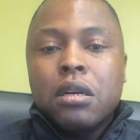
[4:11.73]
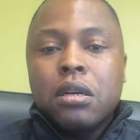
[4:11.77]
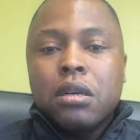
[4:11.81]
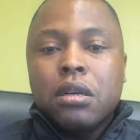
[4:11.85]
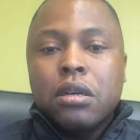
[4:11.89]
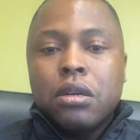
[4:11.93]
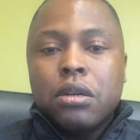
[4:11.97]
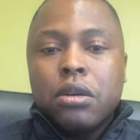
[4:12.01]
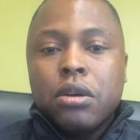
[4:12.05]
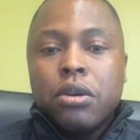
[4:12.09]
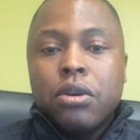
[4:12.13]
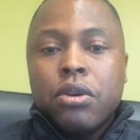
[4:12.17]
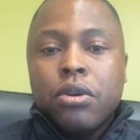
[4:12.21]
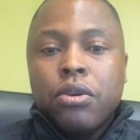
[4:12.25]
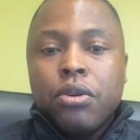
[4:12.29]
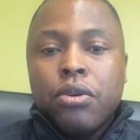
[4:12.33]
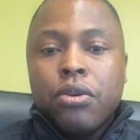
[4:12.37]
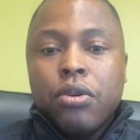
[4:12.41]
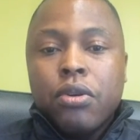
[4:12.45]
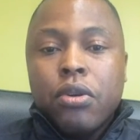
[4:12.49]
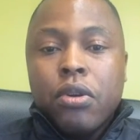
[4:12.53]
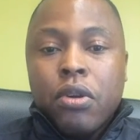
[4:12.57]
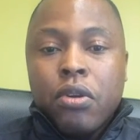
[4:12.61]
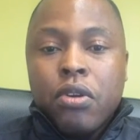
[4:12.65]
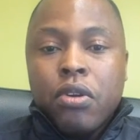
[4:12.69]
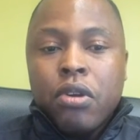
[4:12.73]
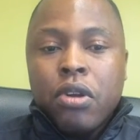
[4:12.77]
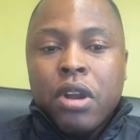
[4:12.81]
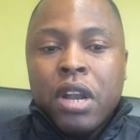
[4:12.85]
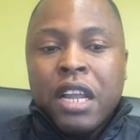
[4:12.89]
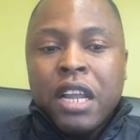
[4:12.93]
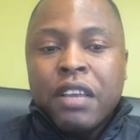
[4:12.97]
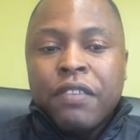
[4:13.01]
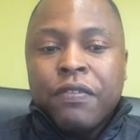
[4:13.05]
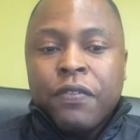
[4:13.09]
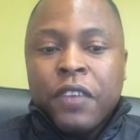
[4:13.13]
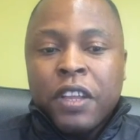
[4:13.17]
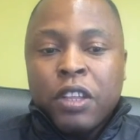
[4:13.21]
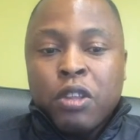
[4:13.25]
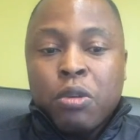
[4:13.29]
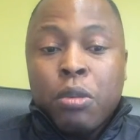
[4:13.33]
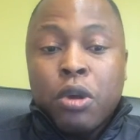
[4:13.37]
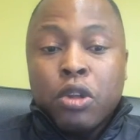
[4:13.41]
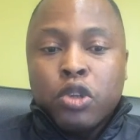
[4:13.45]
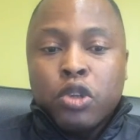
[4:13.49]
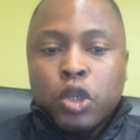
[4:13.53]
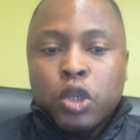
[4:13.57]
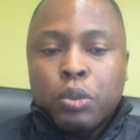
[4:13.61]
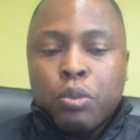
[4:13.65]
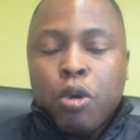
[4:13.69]
euh, les
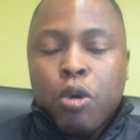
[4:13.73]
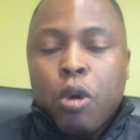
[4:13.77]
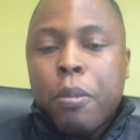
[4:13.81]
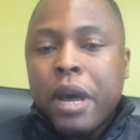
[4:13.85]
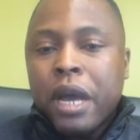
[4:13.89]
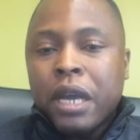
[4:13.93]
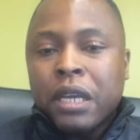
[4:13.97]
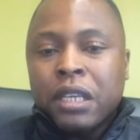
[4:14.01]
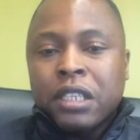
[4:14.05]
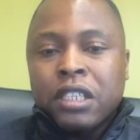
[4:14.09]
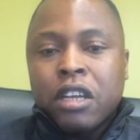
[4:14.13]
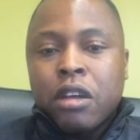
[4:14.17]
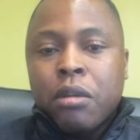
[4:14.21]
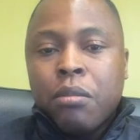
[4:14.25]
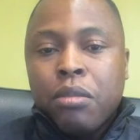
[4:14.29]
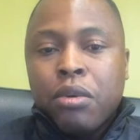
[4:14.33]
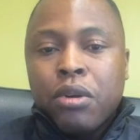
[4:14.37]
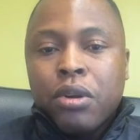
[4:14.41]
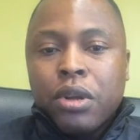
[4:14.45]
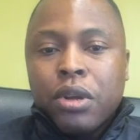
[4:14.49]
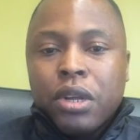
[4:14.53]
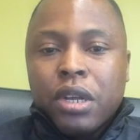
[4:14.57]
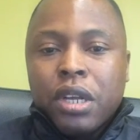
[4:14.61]
vêtements de sport par exemple,